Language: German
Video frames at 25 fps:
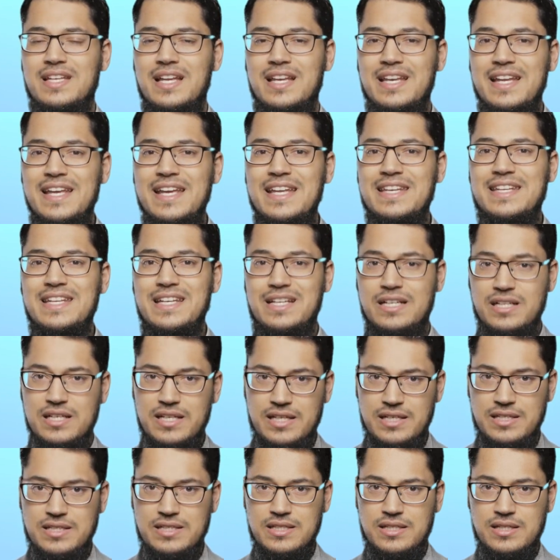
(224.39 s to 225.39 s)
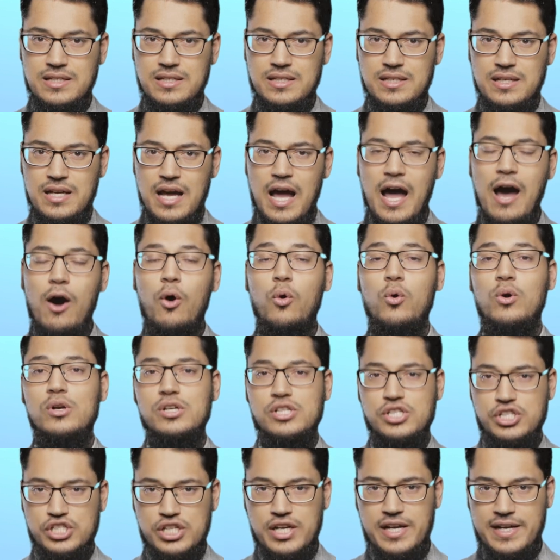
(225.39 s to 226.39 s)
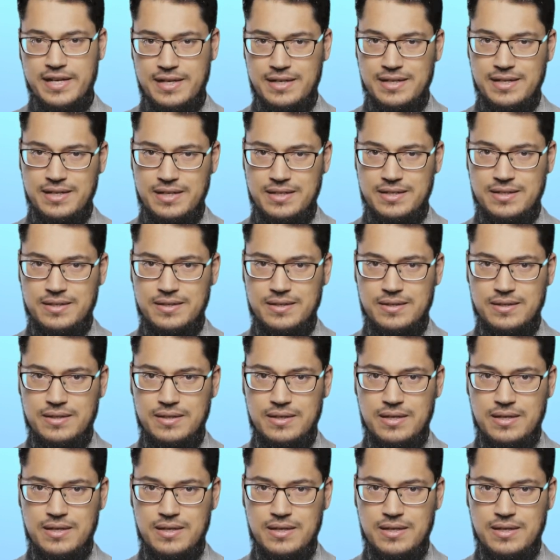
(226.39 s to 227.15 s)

lediglich, augenscheinlich.